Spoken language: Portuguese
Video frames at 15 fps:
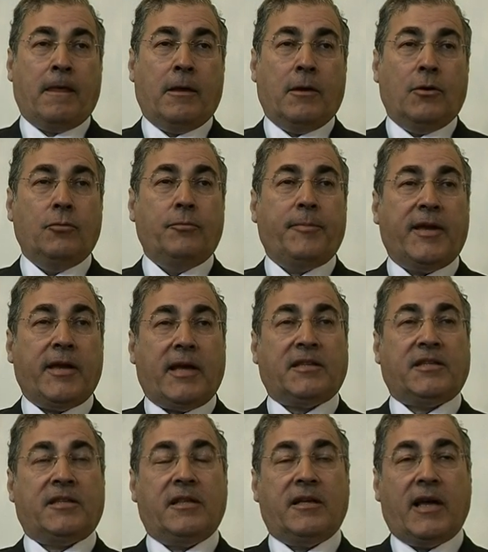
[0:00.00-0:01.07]
o
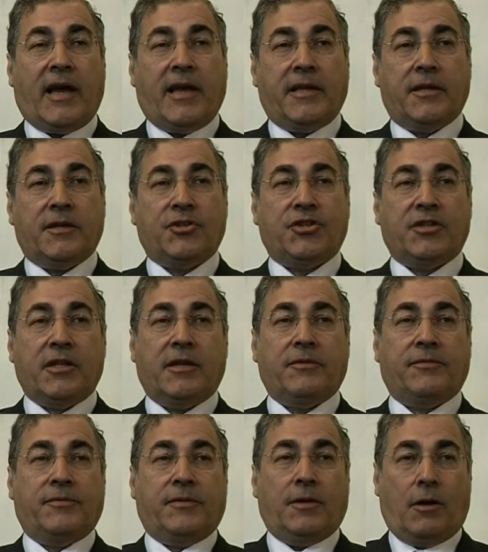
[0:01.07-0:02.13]
PS de Gaia
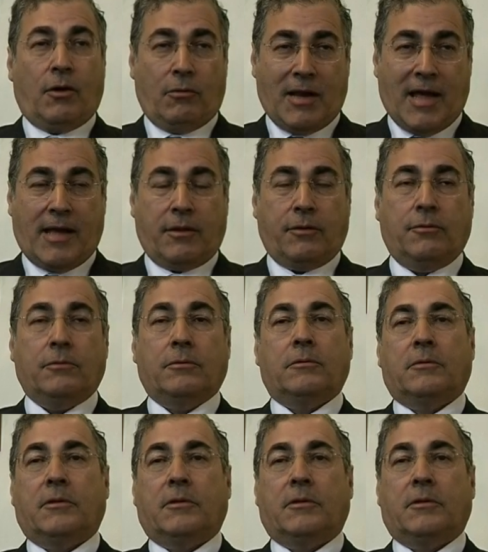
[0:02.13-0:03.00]
esteve ao lado